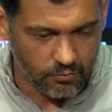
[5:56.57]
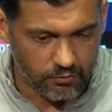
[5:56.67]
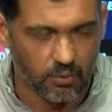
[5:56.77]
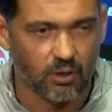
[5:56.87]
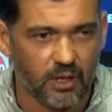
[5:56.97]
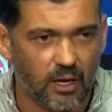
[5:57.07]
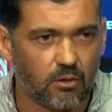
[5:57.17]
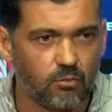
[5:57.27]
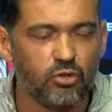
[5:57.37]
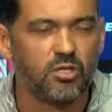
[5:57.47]
futebol é
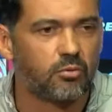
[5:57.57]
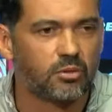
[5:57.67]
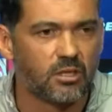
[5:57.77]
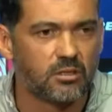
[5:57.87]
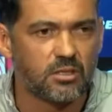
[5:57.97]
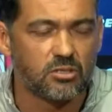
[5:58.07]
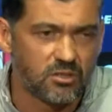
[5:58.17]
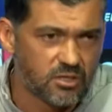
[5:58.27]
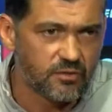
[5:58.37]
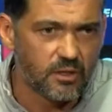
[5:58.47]
algo muito importante nas
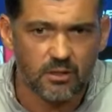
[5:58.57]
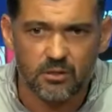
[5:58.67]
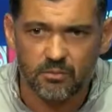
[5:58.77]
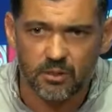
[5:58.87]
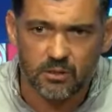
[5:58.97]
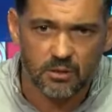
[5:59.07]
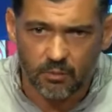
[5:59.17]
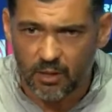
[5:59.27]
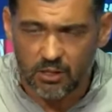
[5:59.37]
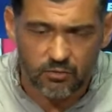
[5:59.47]
nossas vidas, penso que
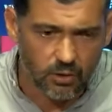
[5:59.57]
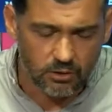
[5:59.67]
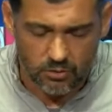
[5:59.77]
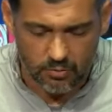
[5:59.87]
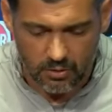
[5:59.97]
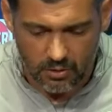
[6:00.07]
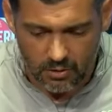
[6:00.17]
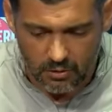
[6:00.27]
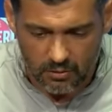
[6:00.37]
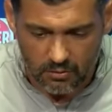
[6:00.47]
também nas vossas,
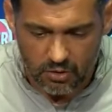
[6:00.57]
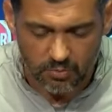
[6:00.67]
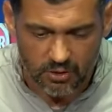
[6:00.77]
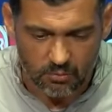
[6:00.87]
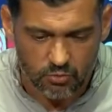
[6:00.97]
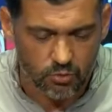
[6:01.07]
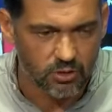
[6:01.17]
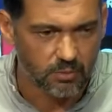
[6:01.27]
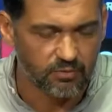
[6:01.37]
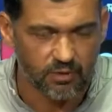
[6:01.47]
porque nós passamos
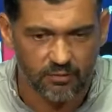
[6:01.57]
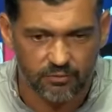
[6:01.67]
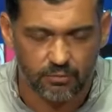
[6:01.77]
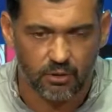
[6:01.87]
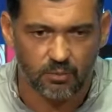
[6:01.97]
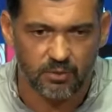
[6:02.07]
muito tempo a falar de futebol,